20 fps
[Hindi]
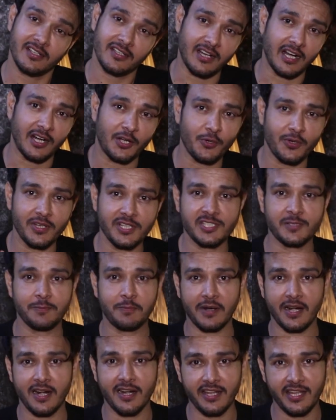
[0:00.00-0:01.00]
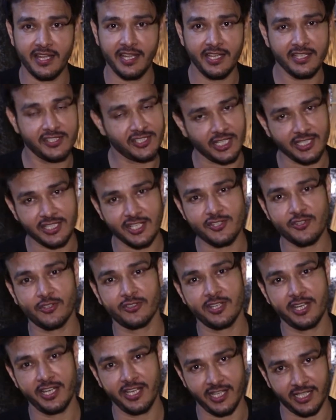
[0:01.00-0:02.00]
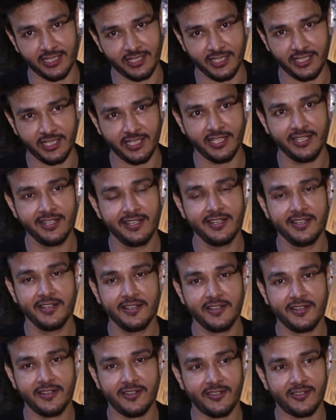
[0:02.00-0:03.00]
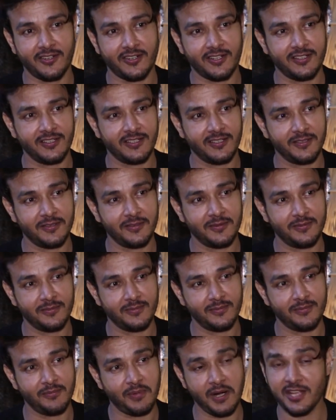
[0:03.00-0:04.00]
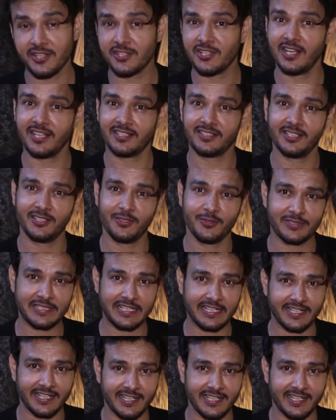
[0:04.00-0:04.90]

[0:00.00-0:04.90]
कार्टूनिस्ट प्राण की चाचा चौधरी आती थी और बड़े अच्छे लगते थे उसके